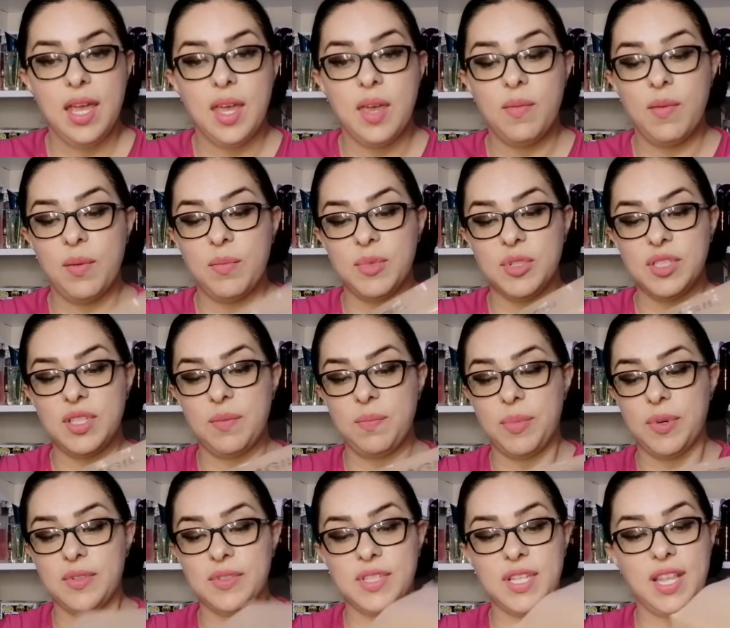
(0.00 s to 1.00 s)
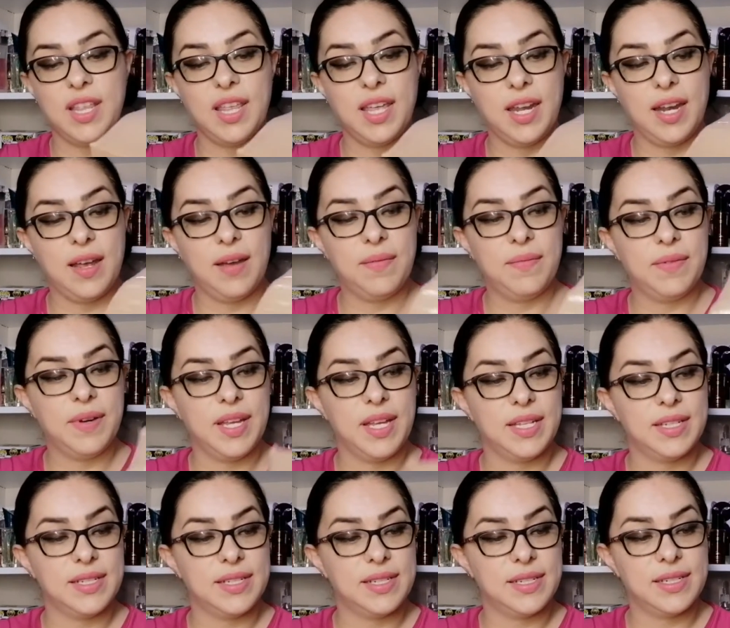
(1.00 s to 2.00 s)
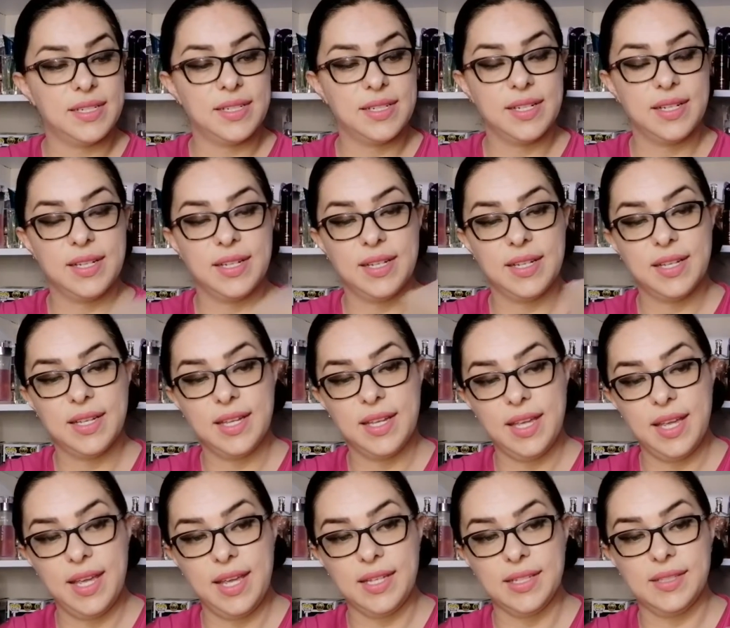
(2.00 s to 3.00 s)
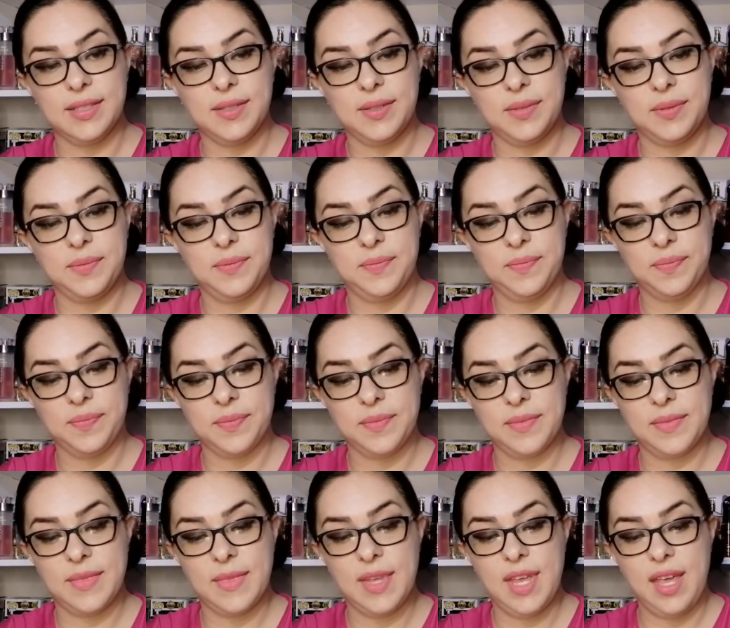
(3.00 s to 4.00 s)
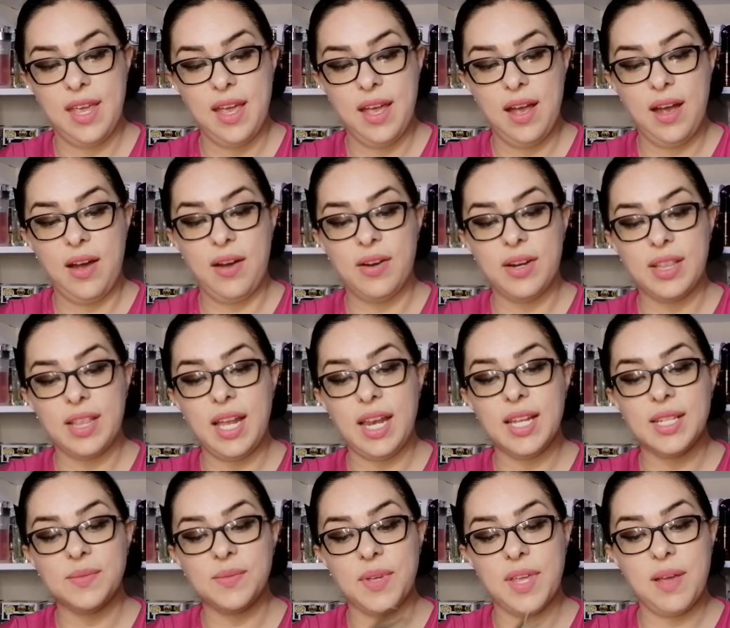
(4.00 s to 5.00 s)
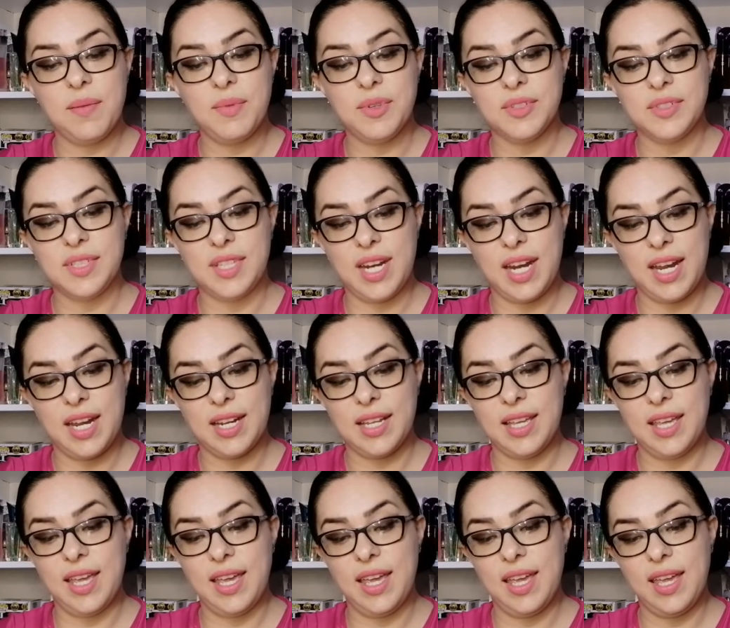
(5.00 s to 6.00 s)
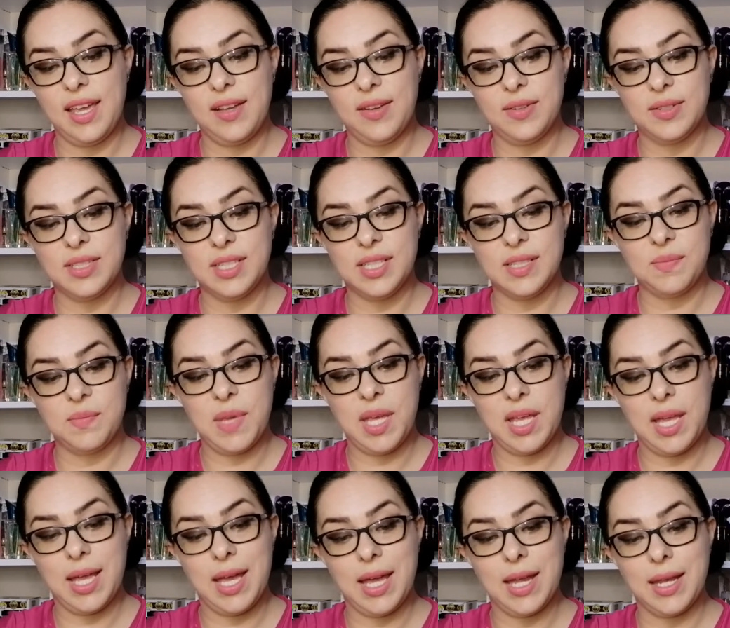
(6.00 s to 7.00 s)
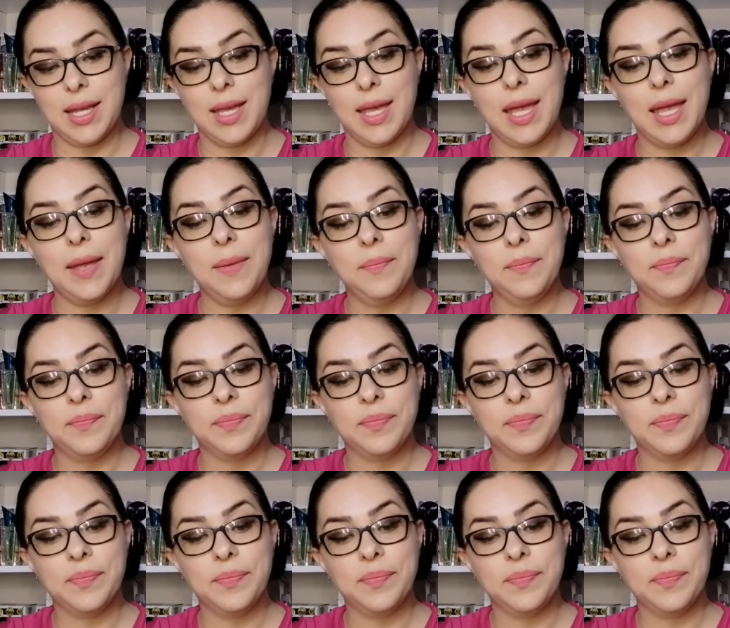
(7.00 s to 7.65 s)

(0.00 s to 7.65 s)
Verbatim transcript: Y vamos a proceder a abrir esto. Ahorita les voy a mostrar qué cosas me encargué.